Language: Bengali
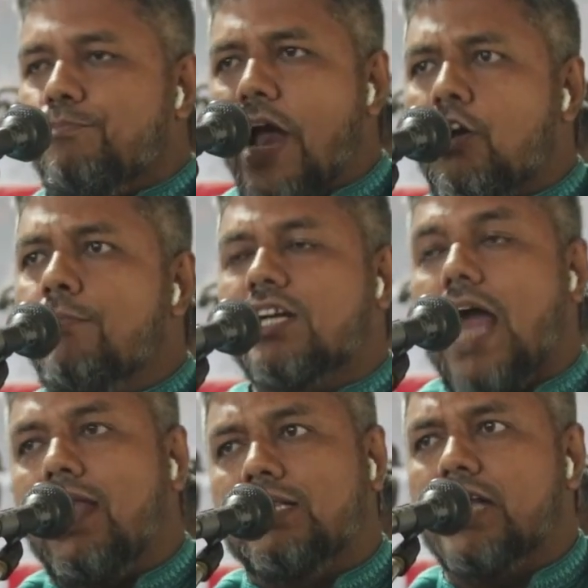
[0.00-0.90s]
বেগম
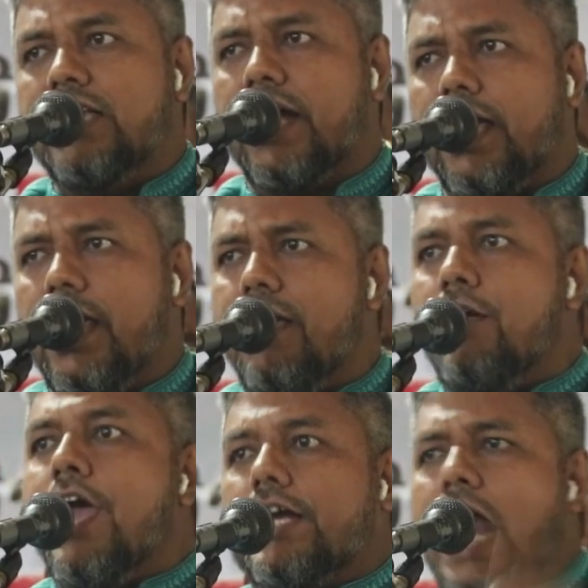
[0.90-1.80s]
খালেদা জিয়াকে
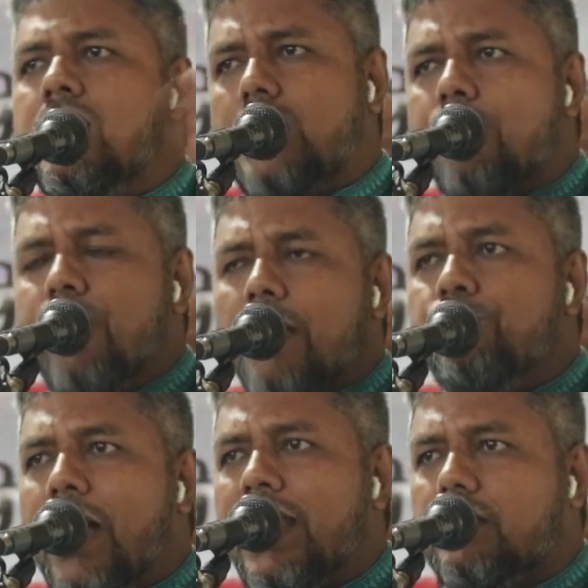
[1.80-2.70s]
ক্যান্টনমেন্ট
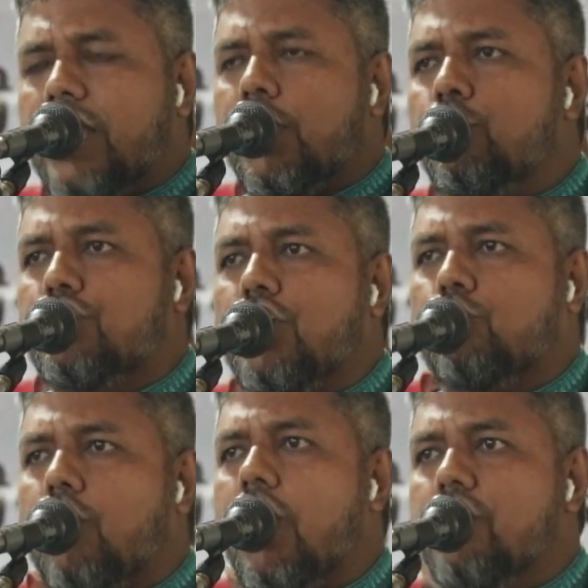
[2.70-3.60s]
বাড়ির থেকে উচ্ছেদ
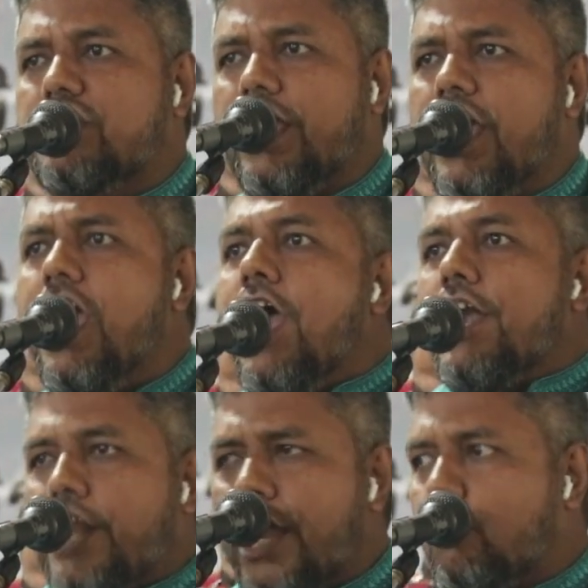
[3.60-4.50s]
করা হয়েছে
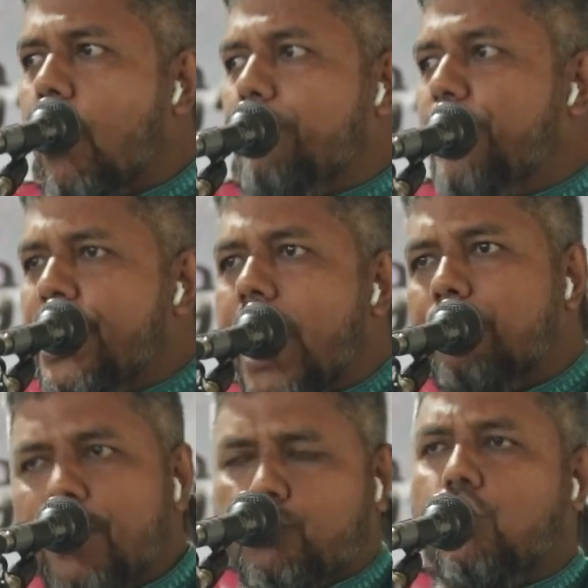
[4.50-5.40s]
ঠিক ওই বিডিআর
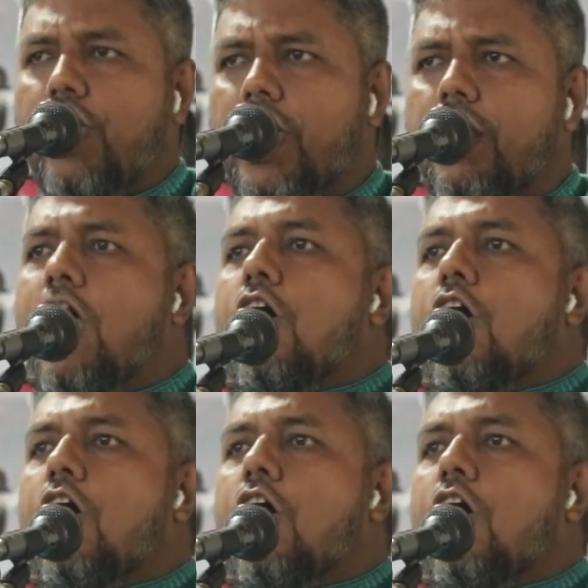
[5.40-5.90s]
বিদ্রোহের